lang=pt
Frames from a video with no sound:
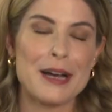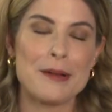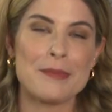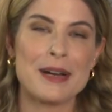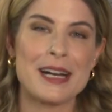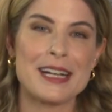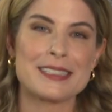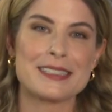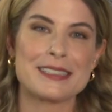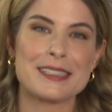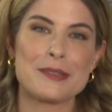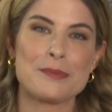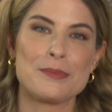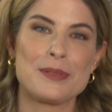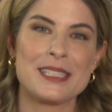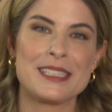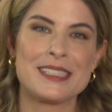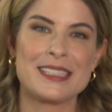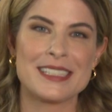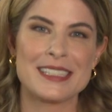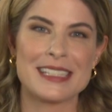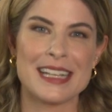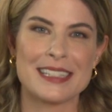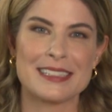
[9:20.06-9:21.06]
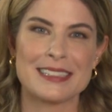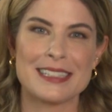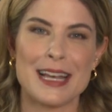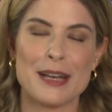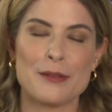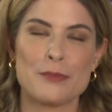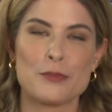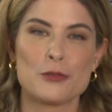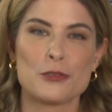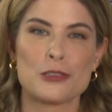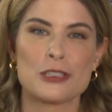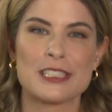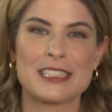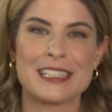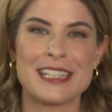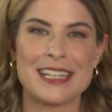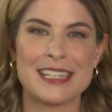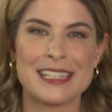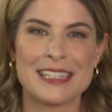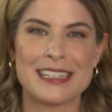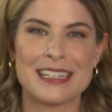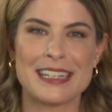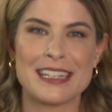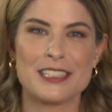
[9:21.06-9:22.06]
a massa precisa assar por
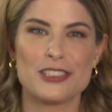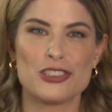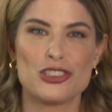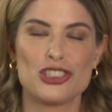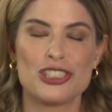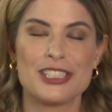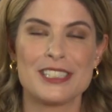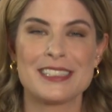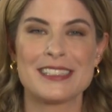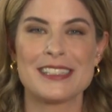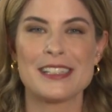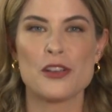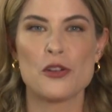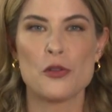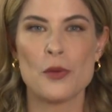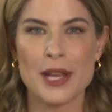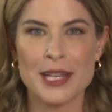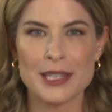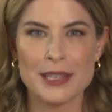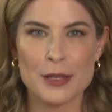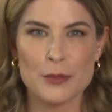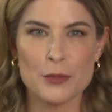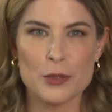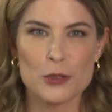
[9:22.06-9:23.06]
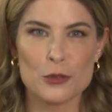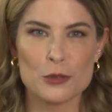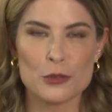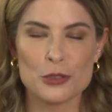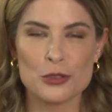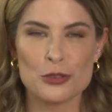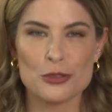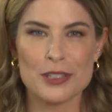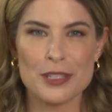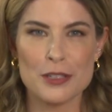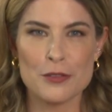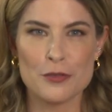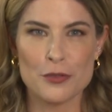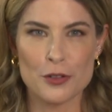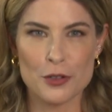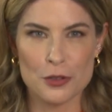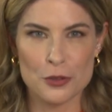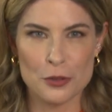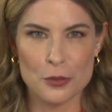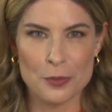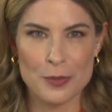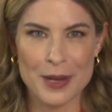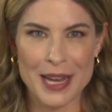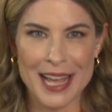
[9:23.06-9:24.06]
cerca de 50 minutos em
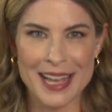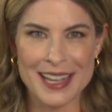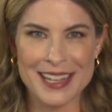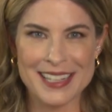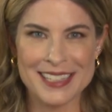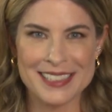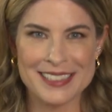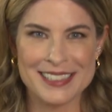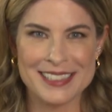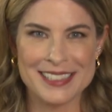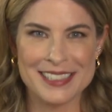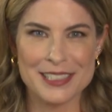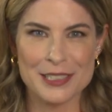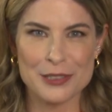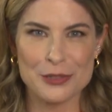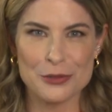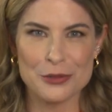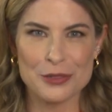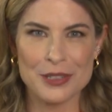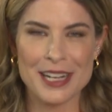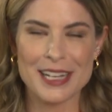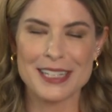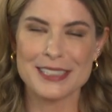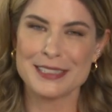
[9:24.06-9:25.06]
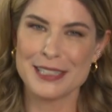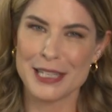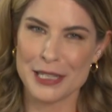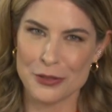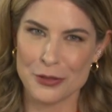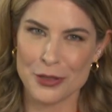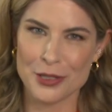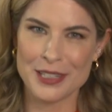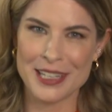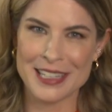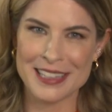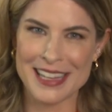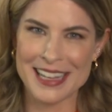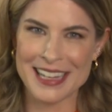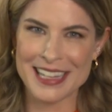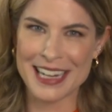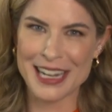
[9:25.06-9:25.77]
forno pré-aquecido a 180